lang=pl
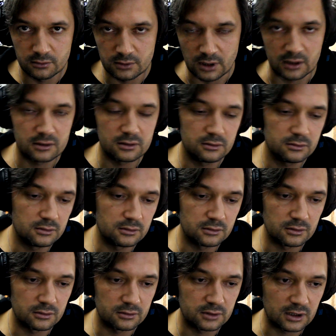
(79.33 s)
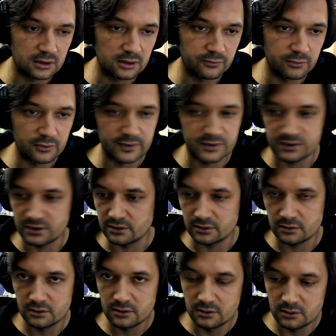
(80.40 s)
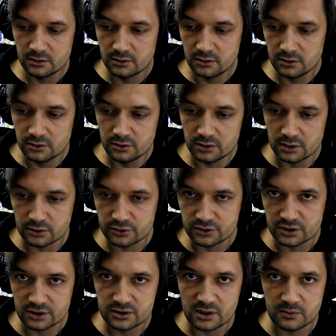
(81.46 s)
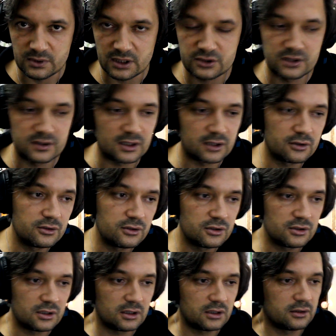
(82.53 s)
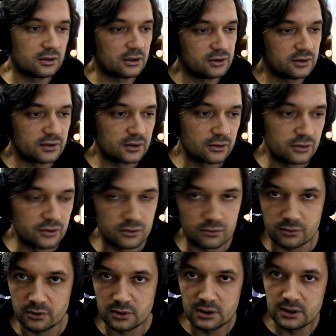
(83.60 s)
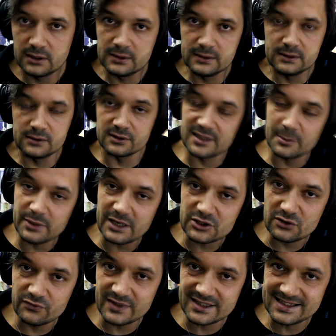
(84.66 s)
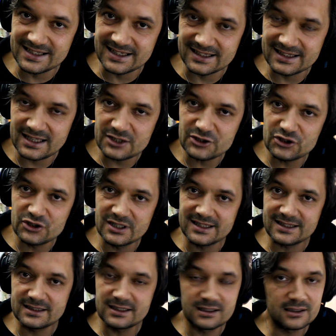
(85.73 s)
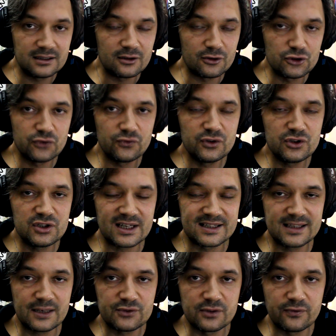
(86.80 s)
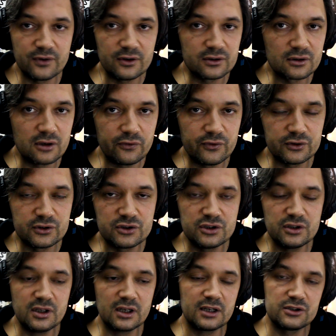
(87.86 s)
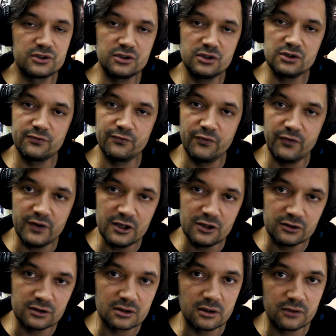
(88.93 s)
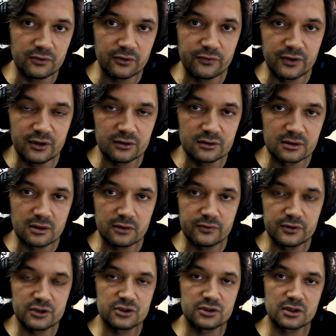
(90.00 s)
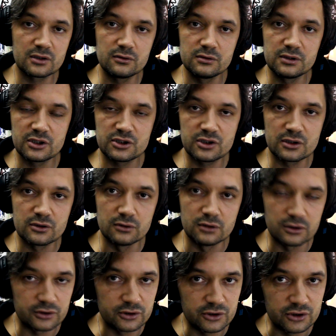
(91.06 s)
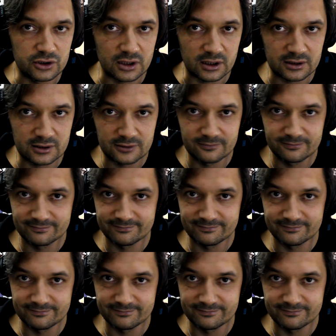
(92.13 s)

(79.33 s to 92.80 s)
Tak, no to takie wprowadzenie. Jakoś tak chciałem inaczej zakończyć, ale tak się zakończyło. No zapraszam Was serdecznie na ten oczywiście jak zawsze wyjątkowy odcinek, a dziś wyjątkowo wyjątkowy i szczególnie szczególny odcinek.